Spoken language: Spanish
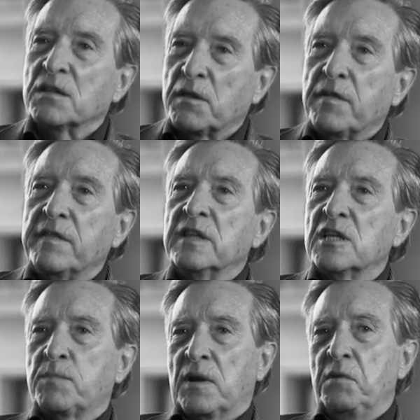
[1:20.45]

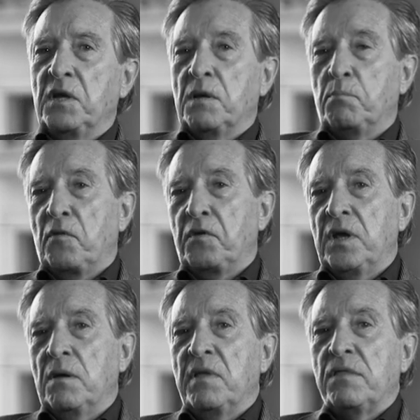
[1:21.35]
antecedentes para mí que
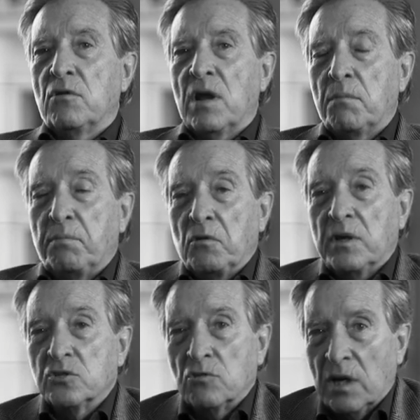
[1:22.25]
podría mencionar, pero
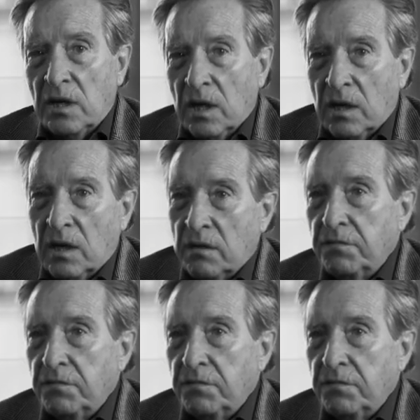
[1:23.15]
que sonarían a,